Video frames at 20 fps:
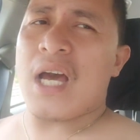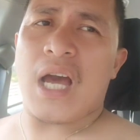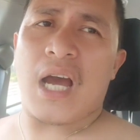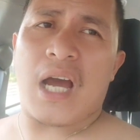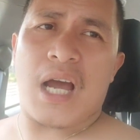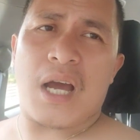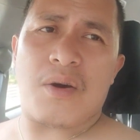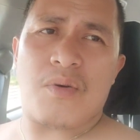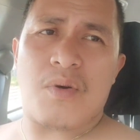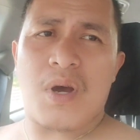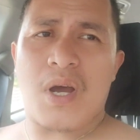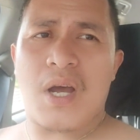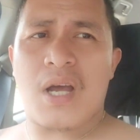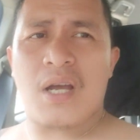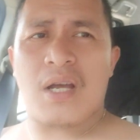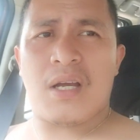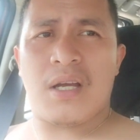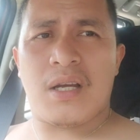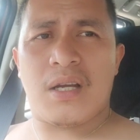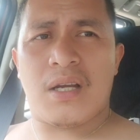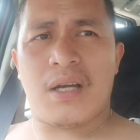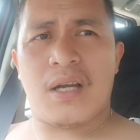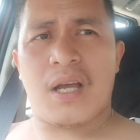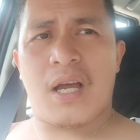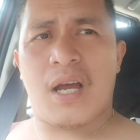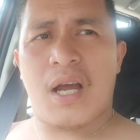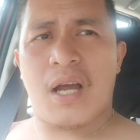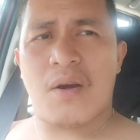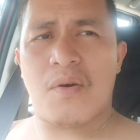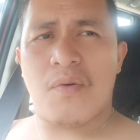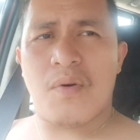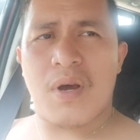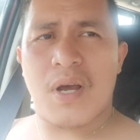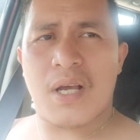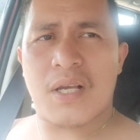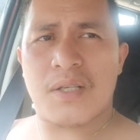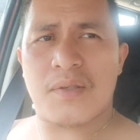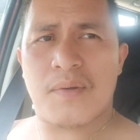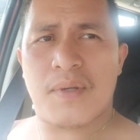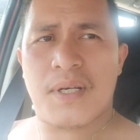ang ah, ako ang ang ako
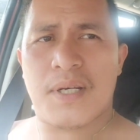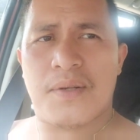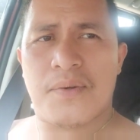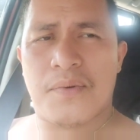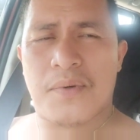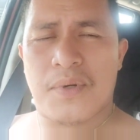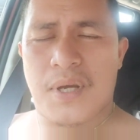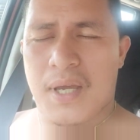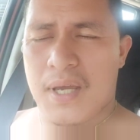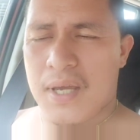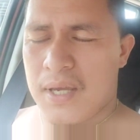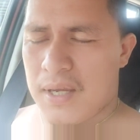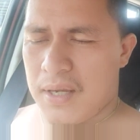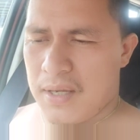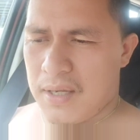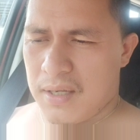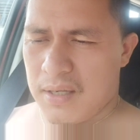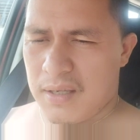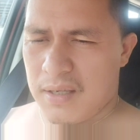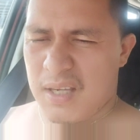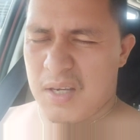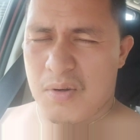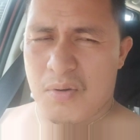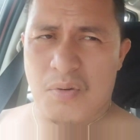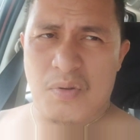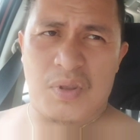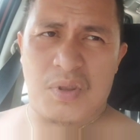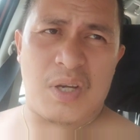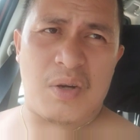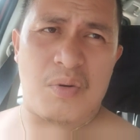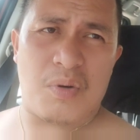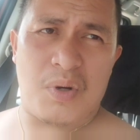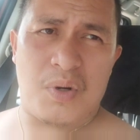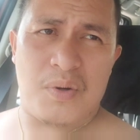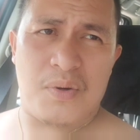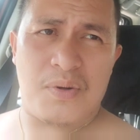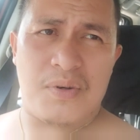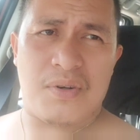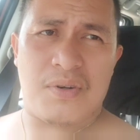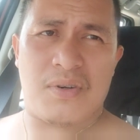ang sweldo kay gihurot na kog
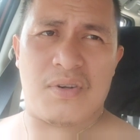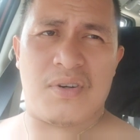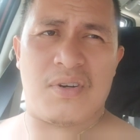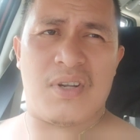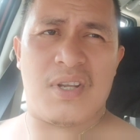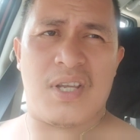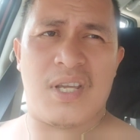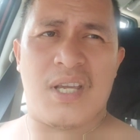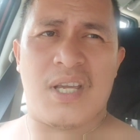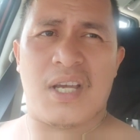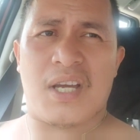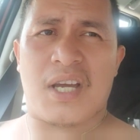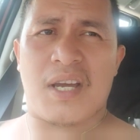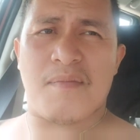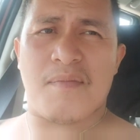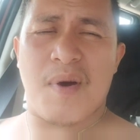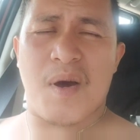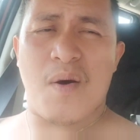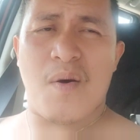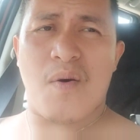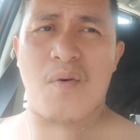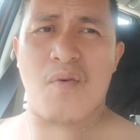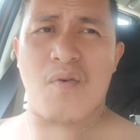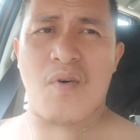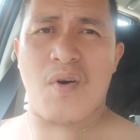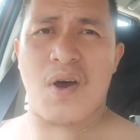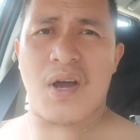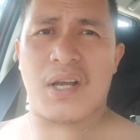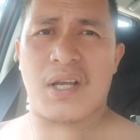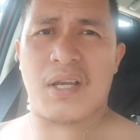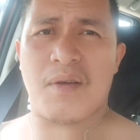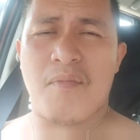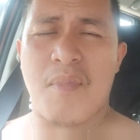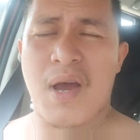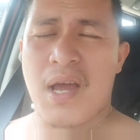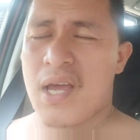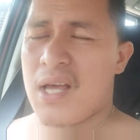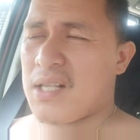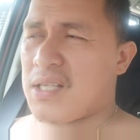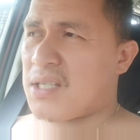loan kay mao ako ang
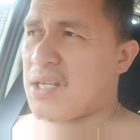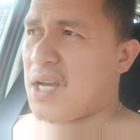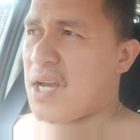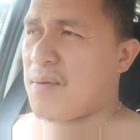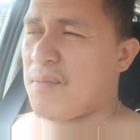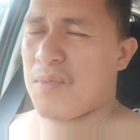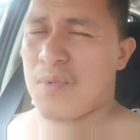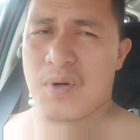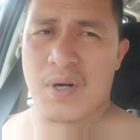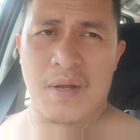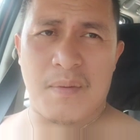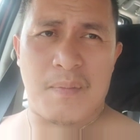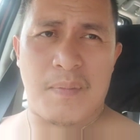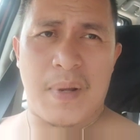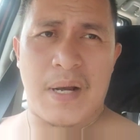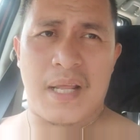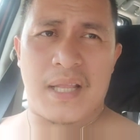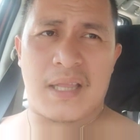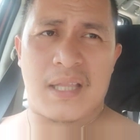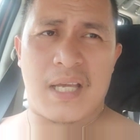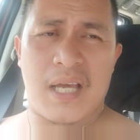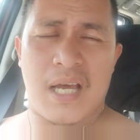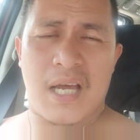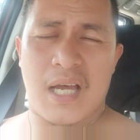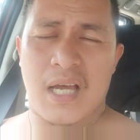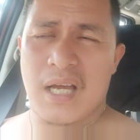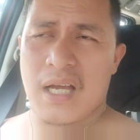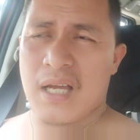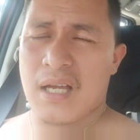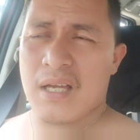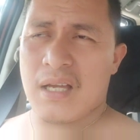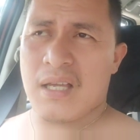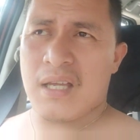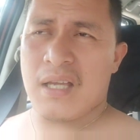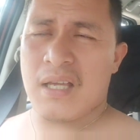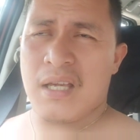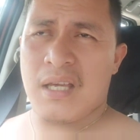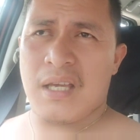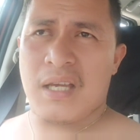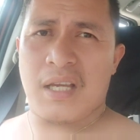gibayad sa among napalit nga
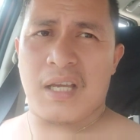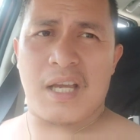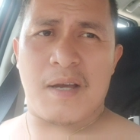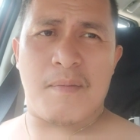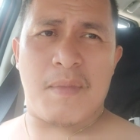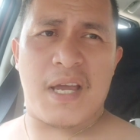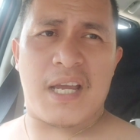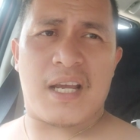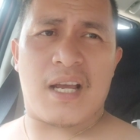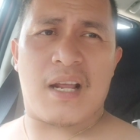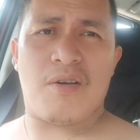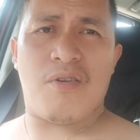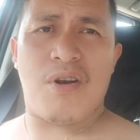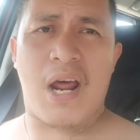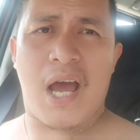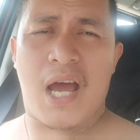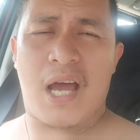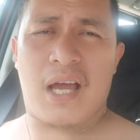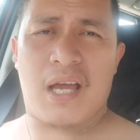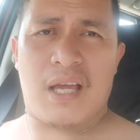gamay nga luna